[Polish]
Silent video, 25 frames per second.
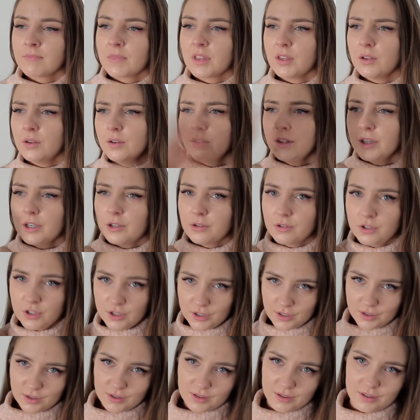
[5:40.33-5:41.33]
No i tej
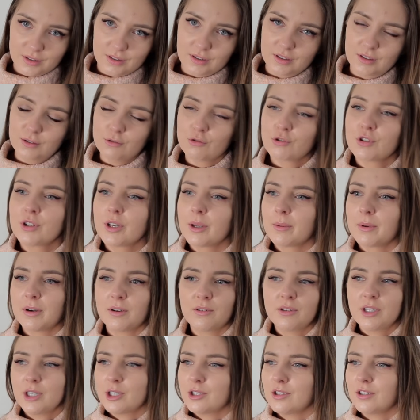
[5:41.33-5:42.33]
kocicy już nie ma,
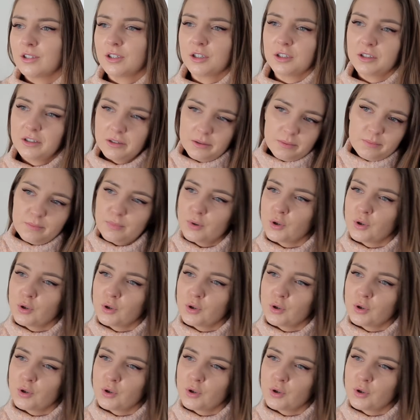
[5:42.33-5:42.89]
ona gdzieś